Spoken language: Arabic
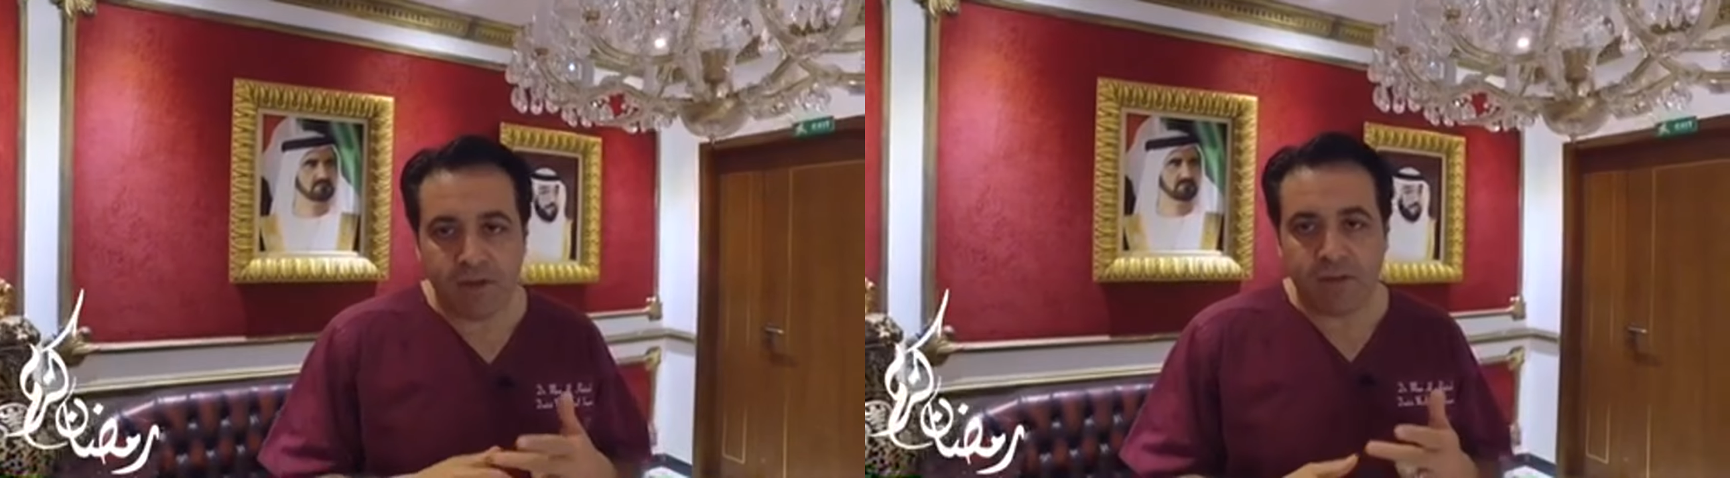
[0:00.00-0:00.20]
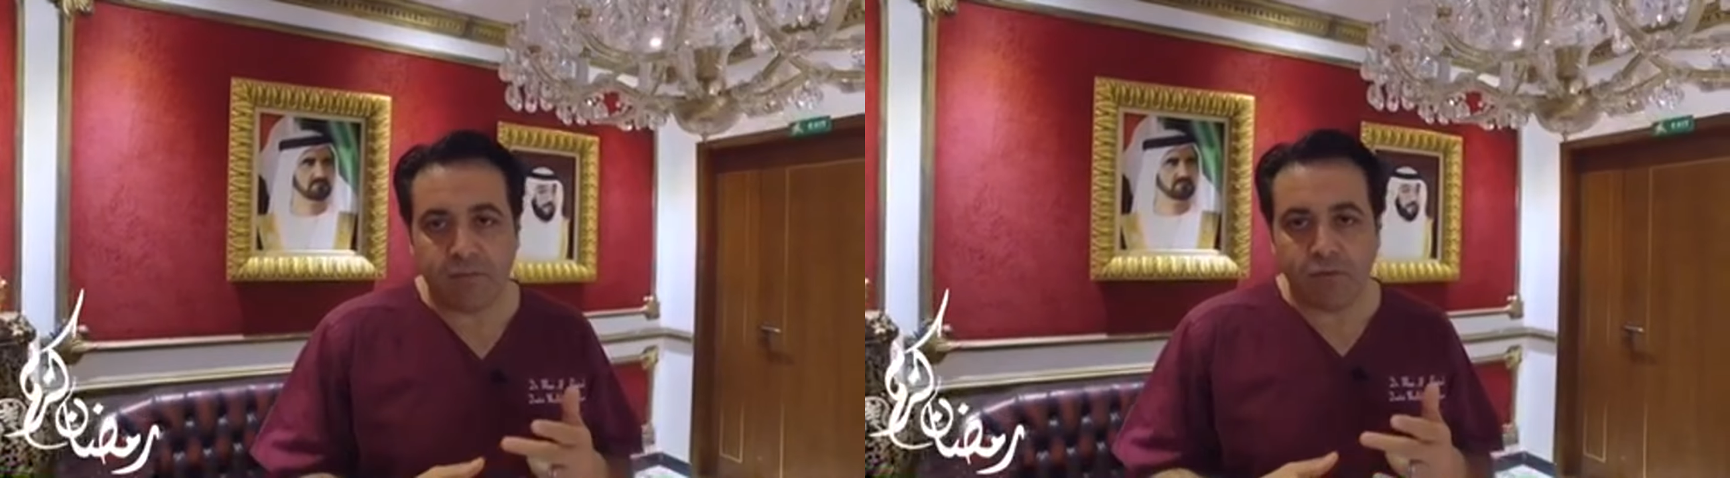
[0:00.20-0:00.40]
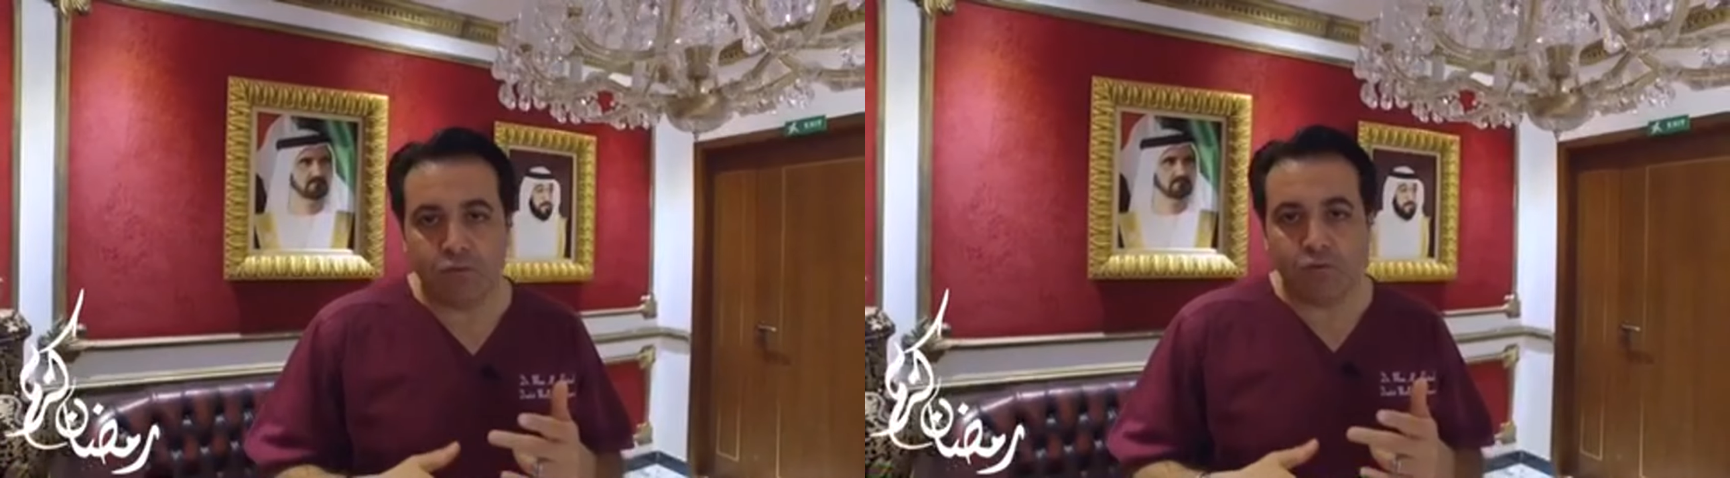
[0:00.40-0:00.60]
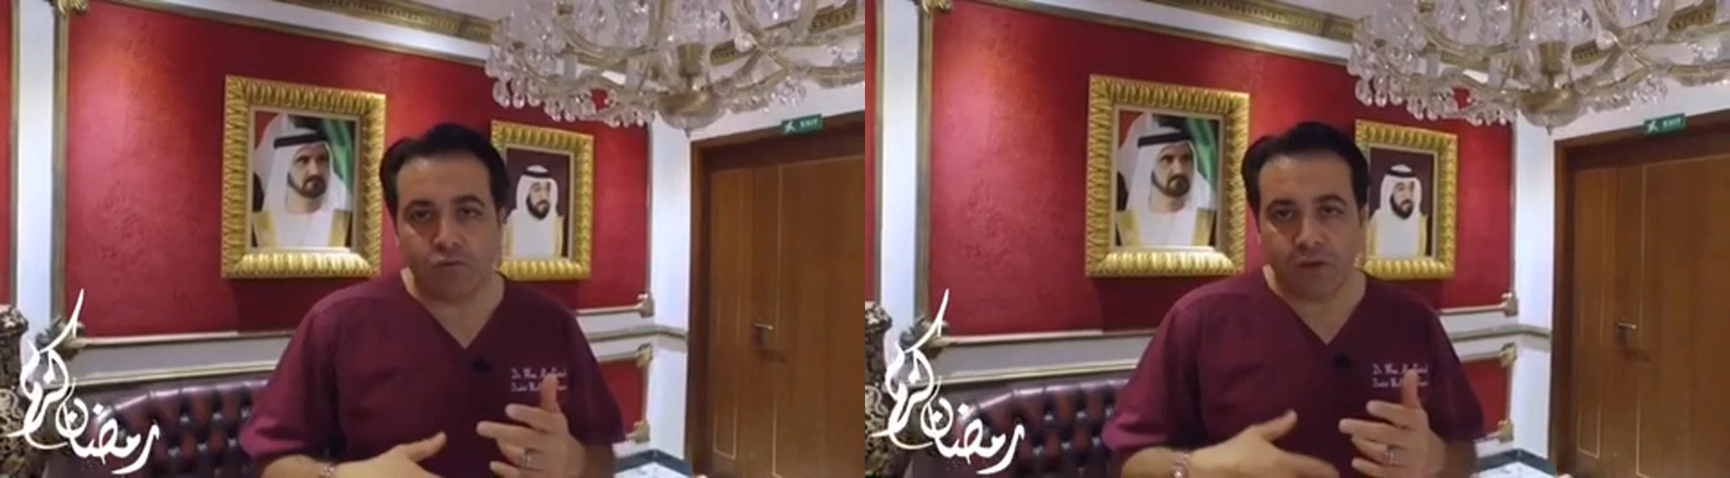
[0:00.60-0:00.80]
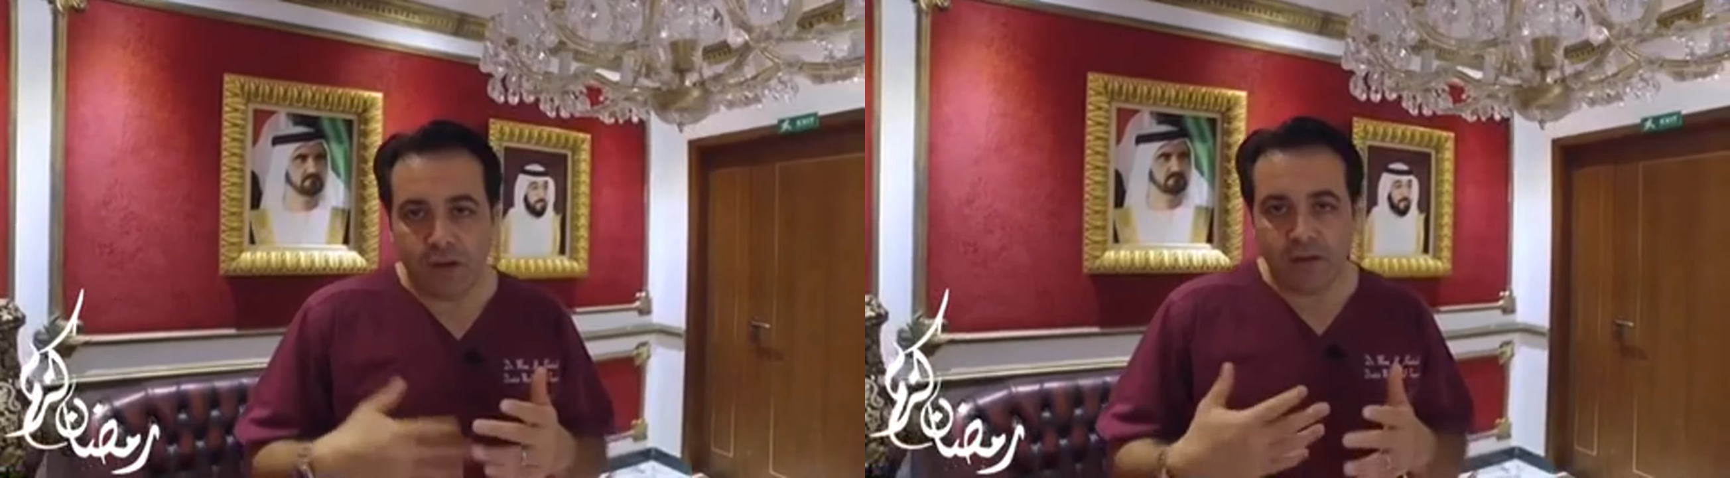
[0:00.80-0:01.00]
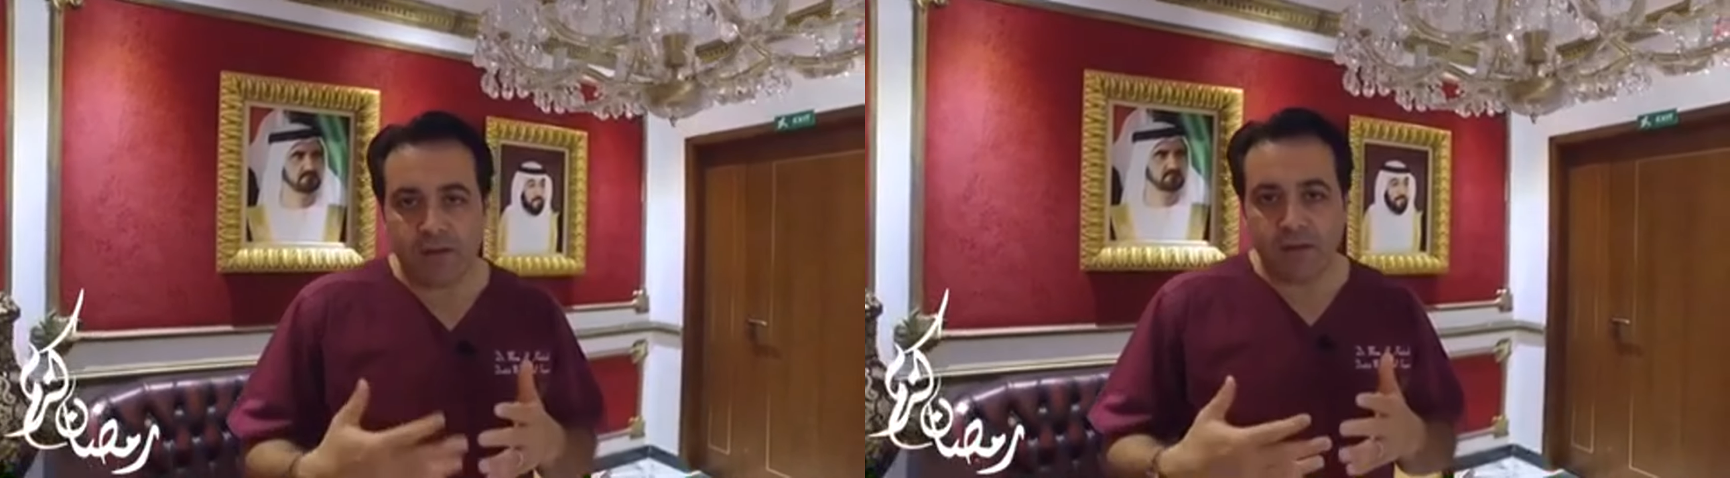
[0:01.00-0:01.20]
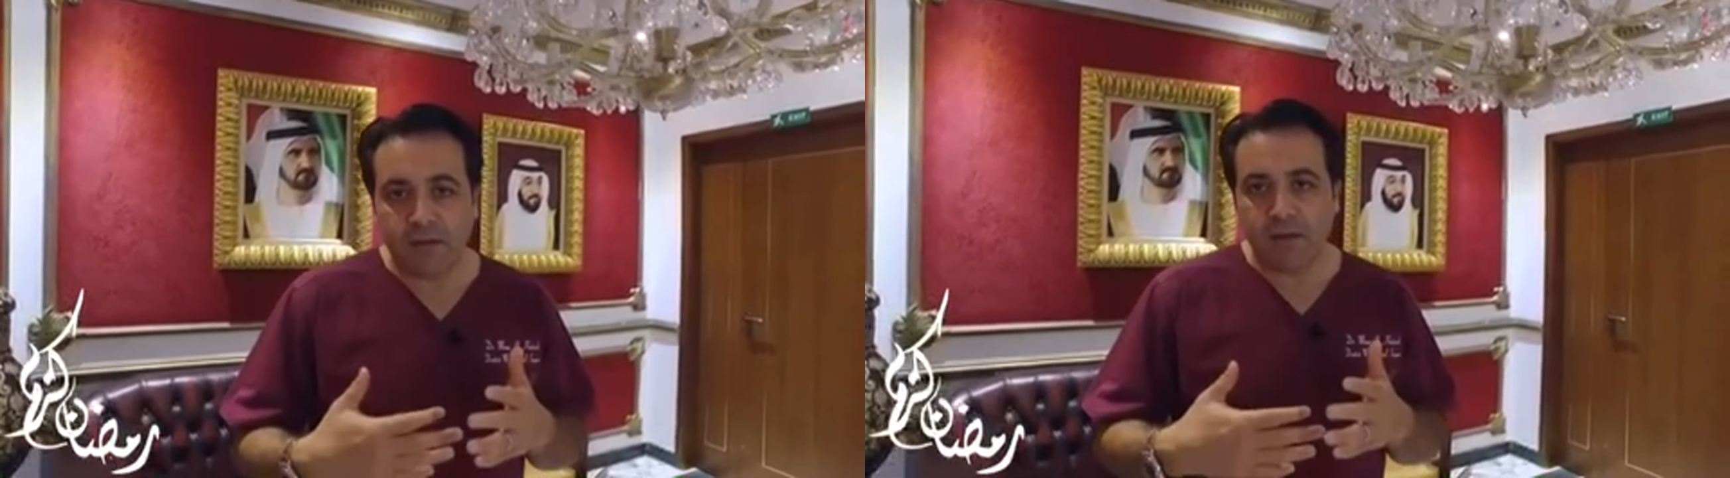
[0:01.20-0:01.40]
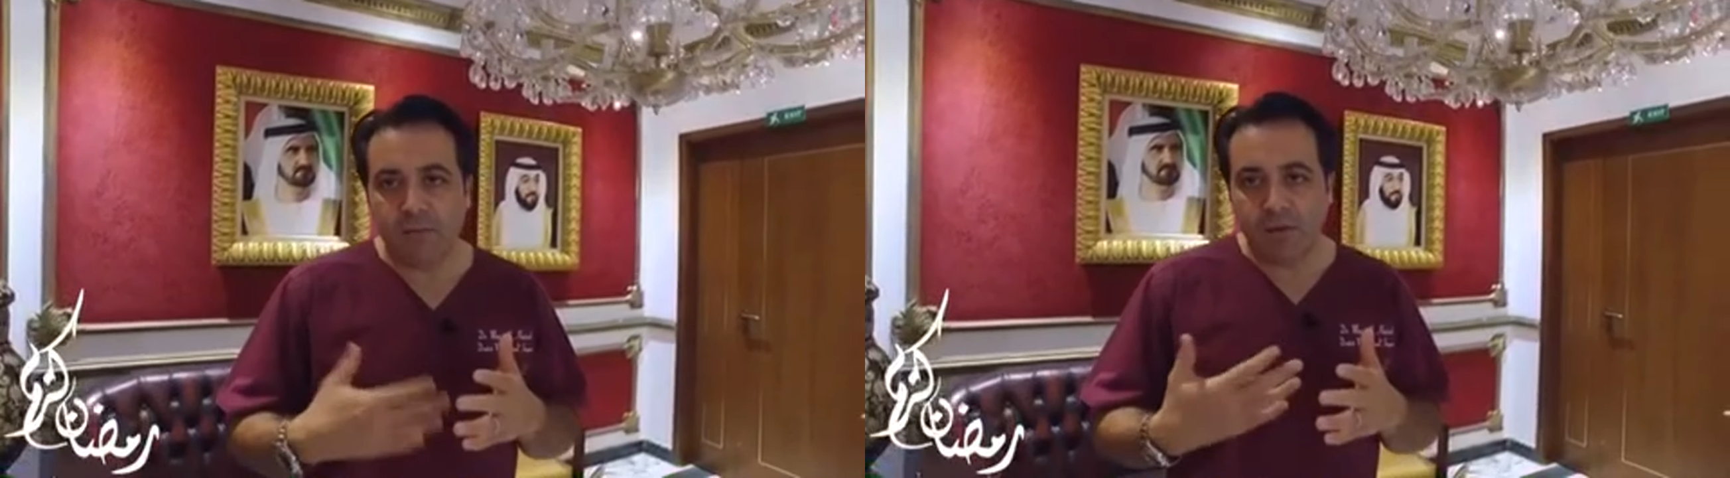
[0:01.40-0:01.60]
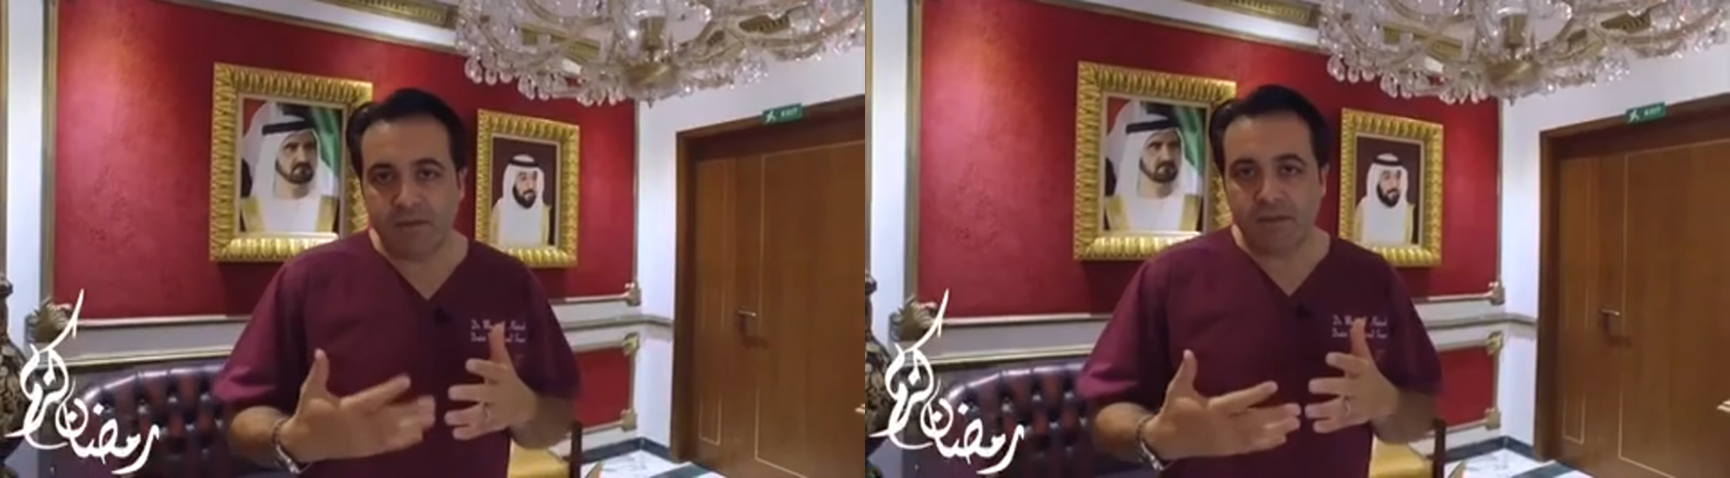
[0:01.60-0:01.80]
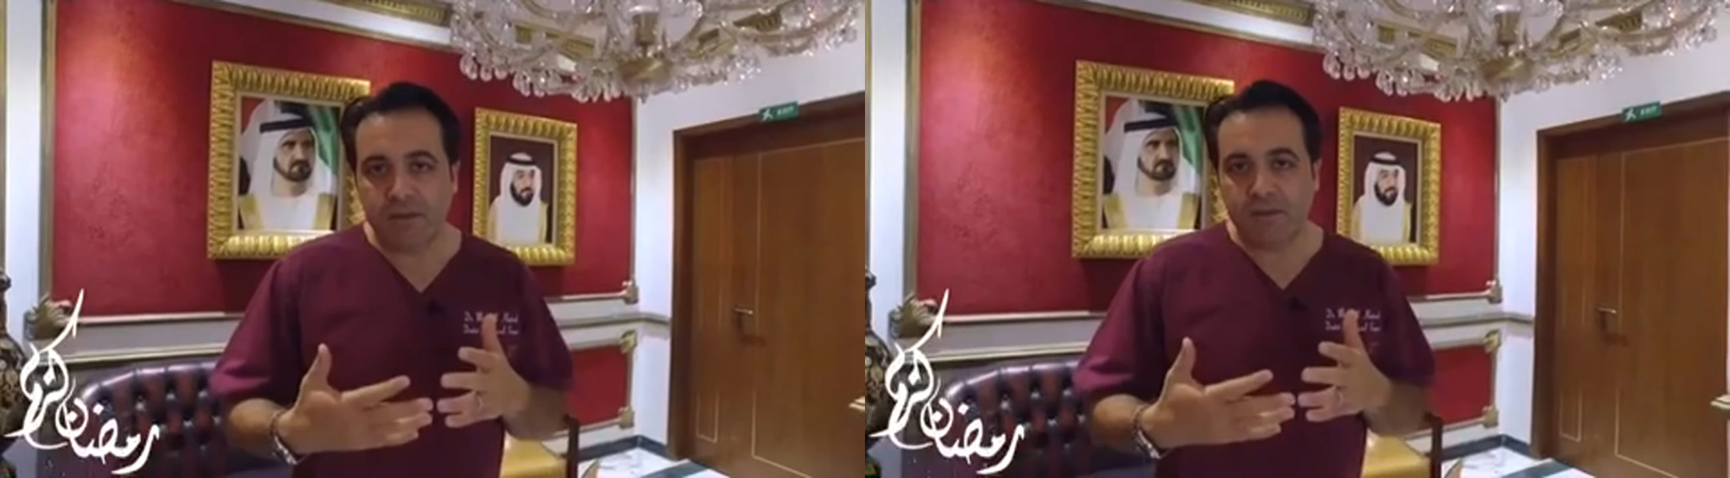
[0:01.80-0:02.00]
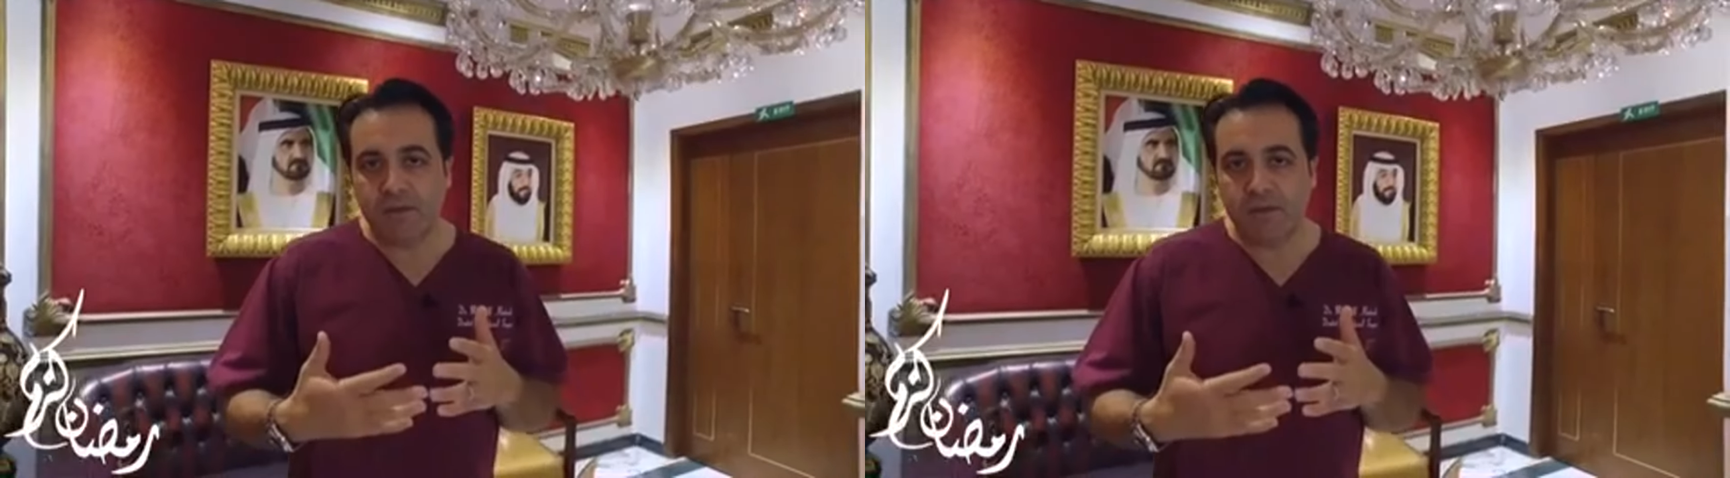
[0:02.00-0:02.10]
اللي هي بتنتج عن المعده